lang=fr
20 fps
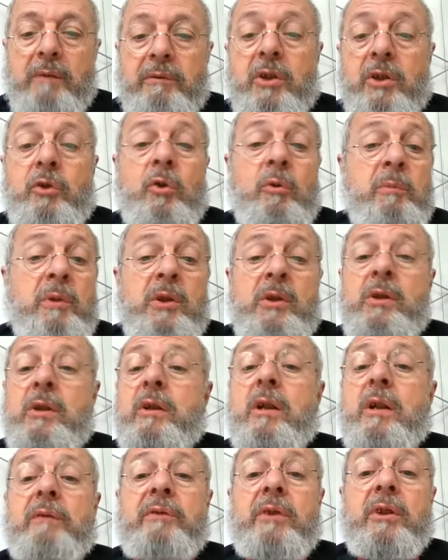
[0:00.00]
avec
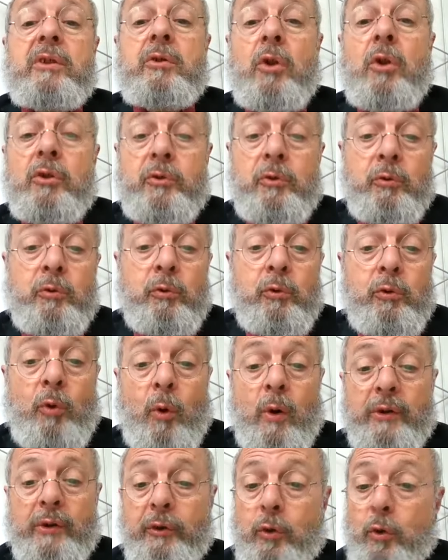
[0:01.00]
Dominique, avec d'autres, nous nous
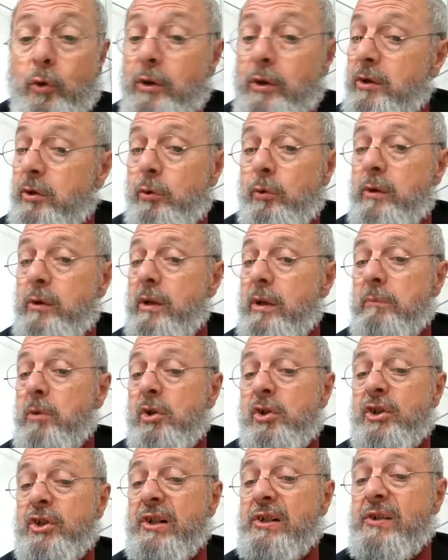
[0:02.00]
croisons
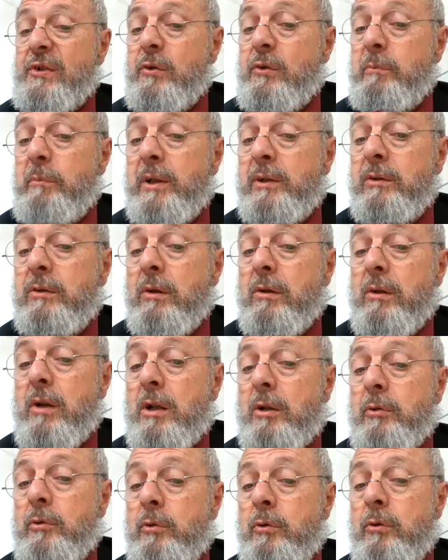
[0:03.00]
régulièrement chaque semaine dans
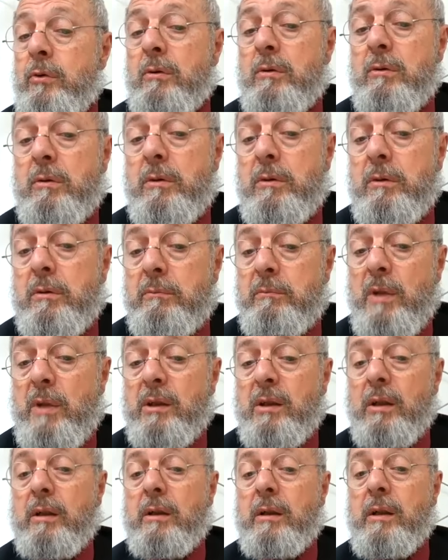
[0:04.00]
la rue,
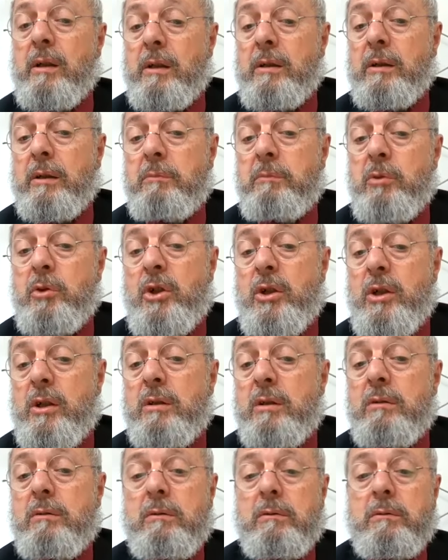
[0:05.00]
malgré les
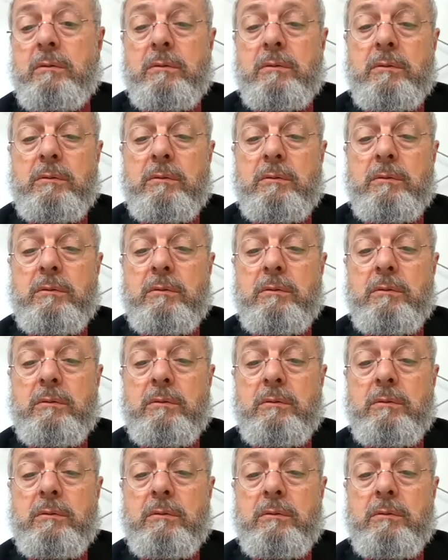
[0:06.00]
lacrymogènes.